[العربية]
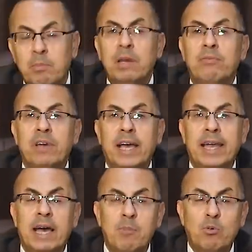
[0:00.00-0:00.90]

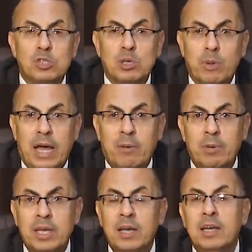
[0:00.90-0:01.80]
بالفعل همام وصل
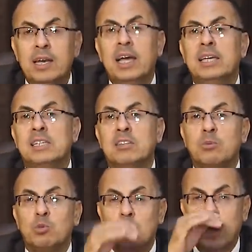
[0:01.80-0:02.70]
بالعربيه لقى
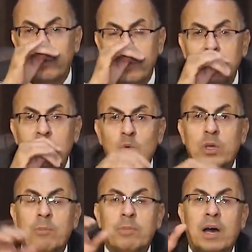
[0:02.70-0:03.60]
ست منتقبه
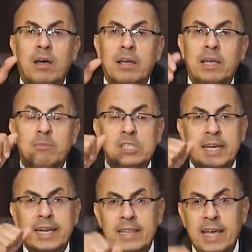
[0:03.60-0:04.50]
وجنبها راجل
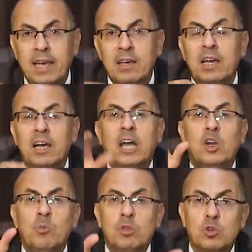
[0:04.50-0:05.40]
مسنداه قال
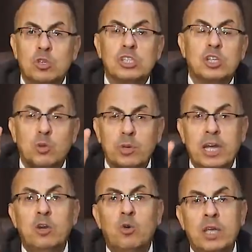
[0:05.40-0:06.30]
لهم انتوا اتصلتوا
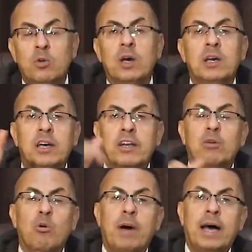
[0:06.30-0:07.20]
بيا قالوا ايوه
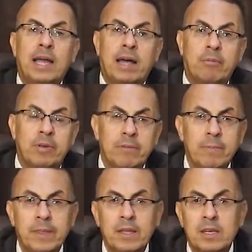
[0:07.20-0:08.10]
ركبوا معاها العربيه
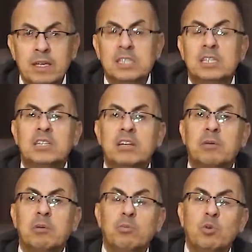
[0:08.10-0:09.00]
الست
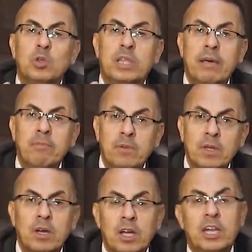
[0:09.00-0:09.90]
ركبت من قدام
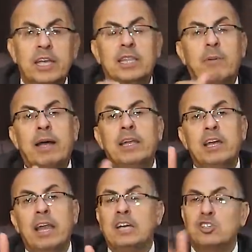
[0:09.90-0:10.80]
اللي هي طبعا
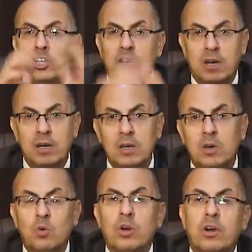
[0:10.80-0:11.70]
اللي هي العشيق
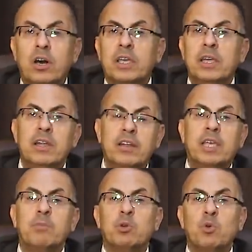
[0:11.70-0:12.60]
والراجل
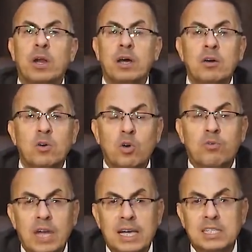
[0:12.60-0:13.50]
ركب من ورا
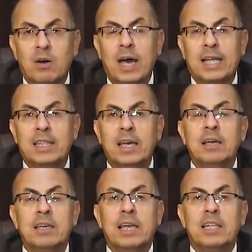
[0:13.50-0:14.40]
وفي لحظه واحده
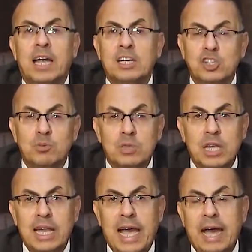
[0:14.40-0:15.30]
كان العشيق
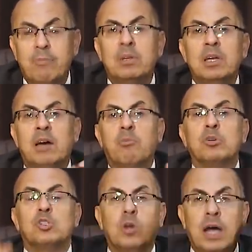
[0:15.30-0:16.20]
مطلع حبل
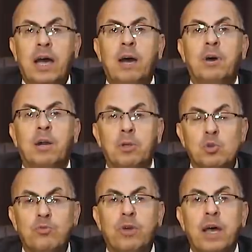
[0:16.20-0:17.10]
بسرعه
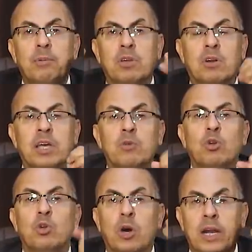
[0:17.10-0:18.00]
ربطوه في رقبه الراجل
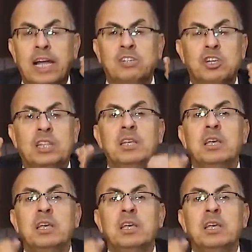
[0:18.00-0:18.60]
واللي ورا راح شد